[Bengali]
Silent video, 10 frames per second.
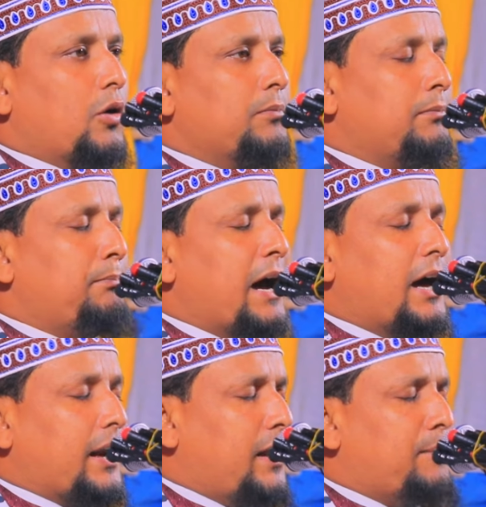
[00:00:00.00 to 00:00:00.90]

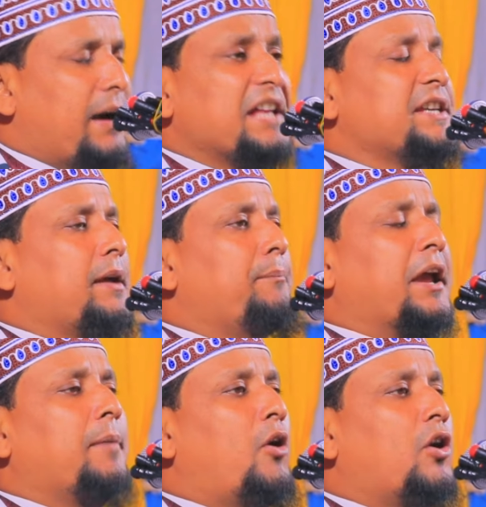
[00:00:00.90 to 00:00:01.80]
উম্মারে মাঝে
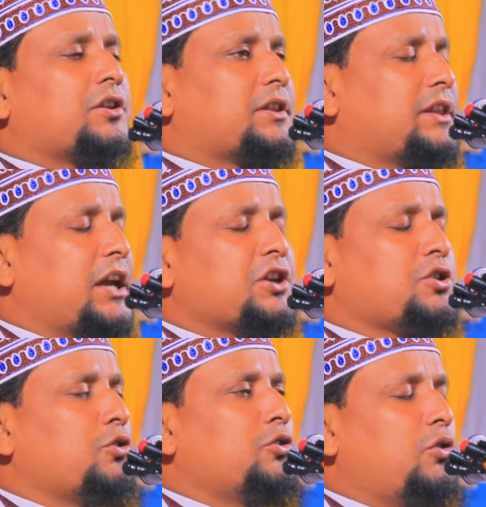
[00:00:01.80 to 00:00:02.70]
ভিবুক প্রতি
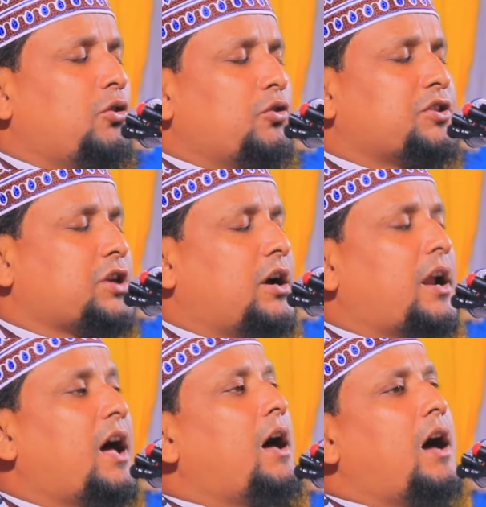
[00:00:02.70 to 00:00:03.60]
শুধু
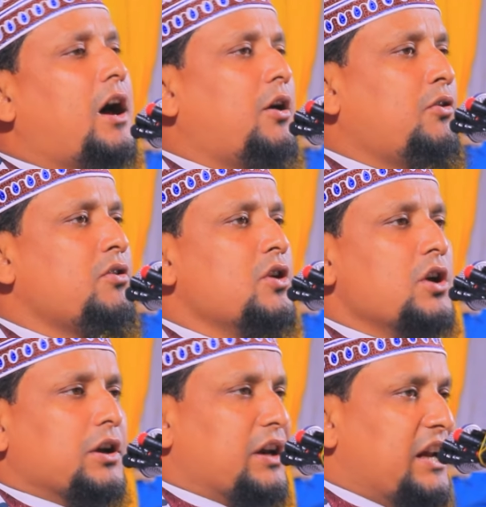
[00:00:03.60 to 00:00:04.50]
ছড়াও
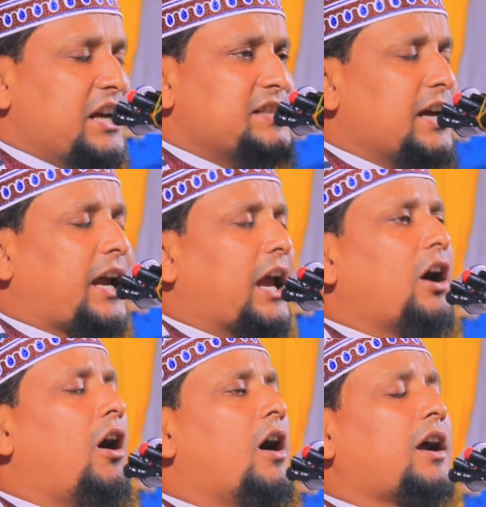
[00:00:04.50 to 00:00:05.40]
নিজেকে
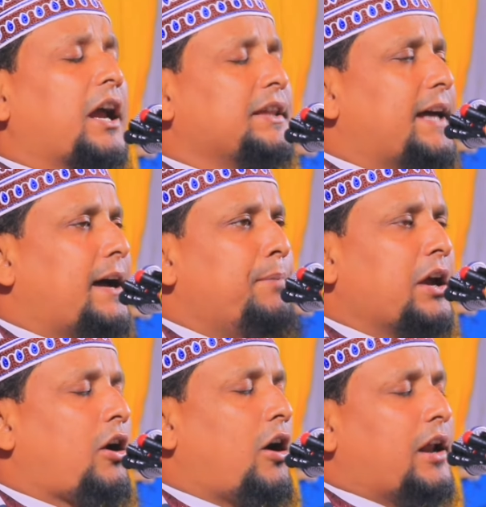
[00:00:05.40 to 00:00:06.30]
হকে
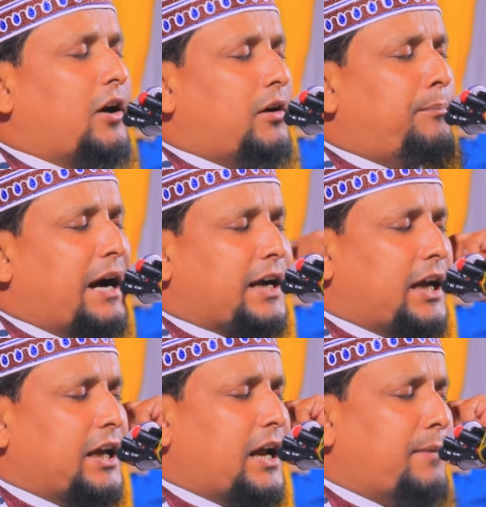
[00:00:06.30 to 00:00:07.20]
দাবি করো
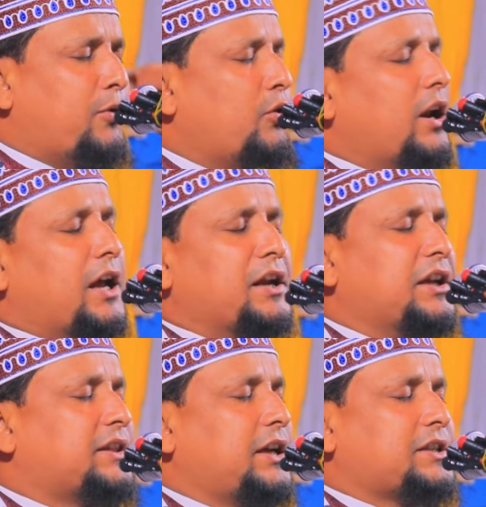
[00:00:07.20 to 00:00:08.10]
বাকিরা ভুলে
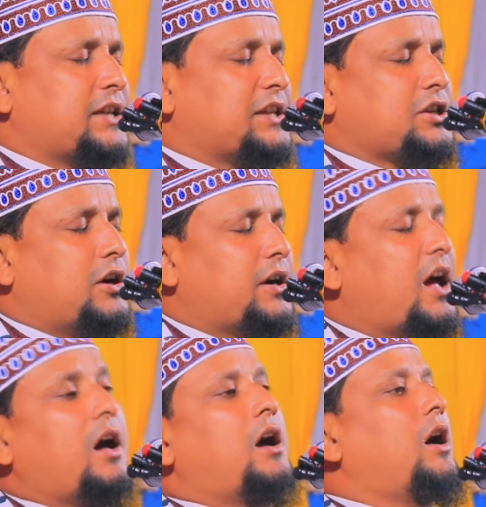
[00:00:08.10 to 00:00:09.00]
নীতিটা
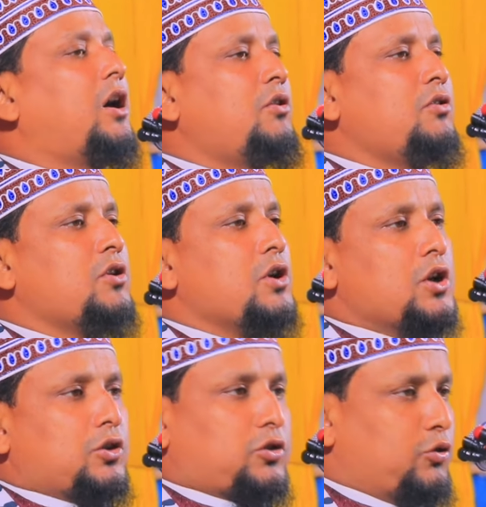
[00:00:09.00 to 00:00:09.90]
ছড়াও
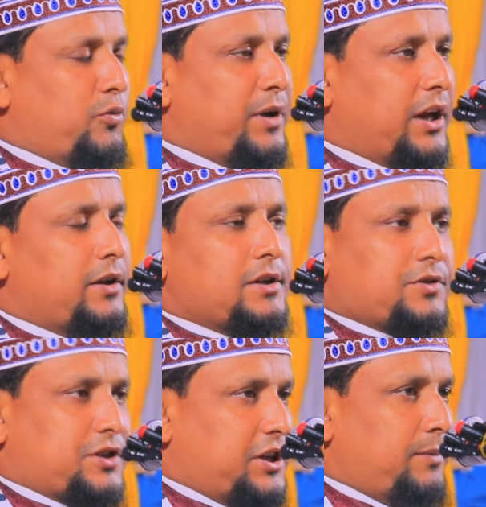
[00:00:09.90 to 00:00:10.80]
তুমি
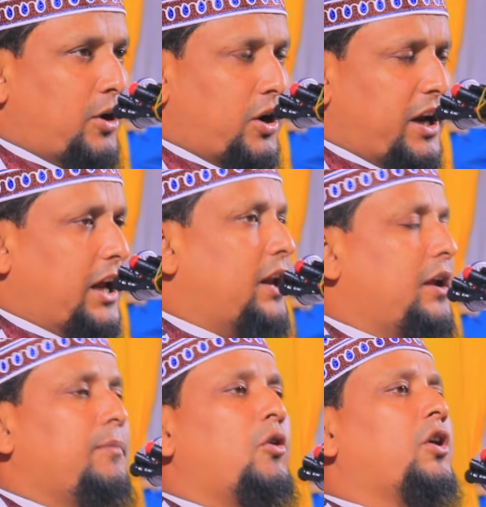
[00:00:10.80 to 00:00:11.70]
জীবনের
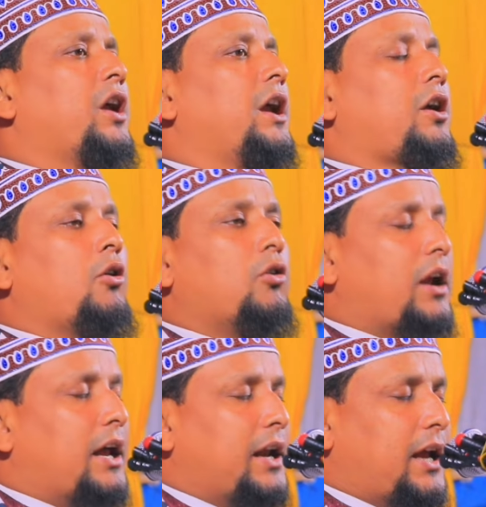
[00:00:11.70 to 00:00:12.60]
মোহে
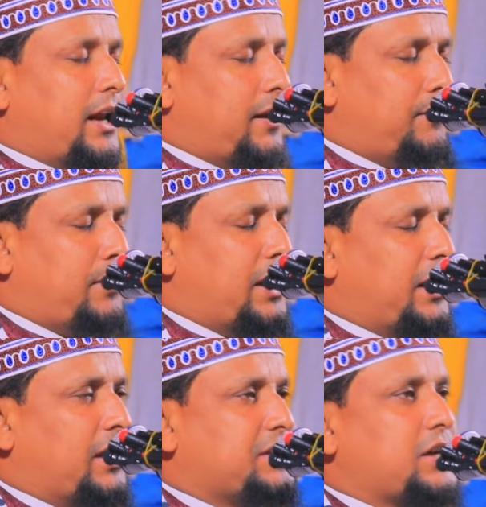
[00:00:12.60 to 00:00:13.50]
কোরআনের
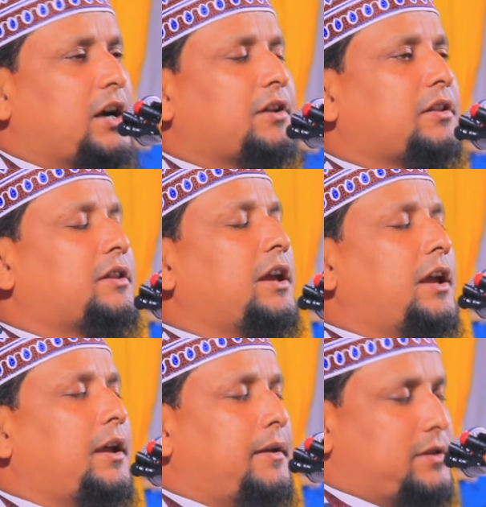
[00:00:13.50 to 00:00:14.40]
মায়া ছাড়তে
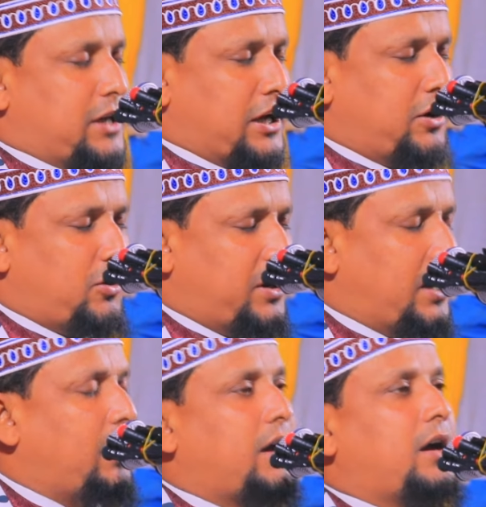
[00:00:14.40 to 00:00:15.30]
জানো না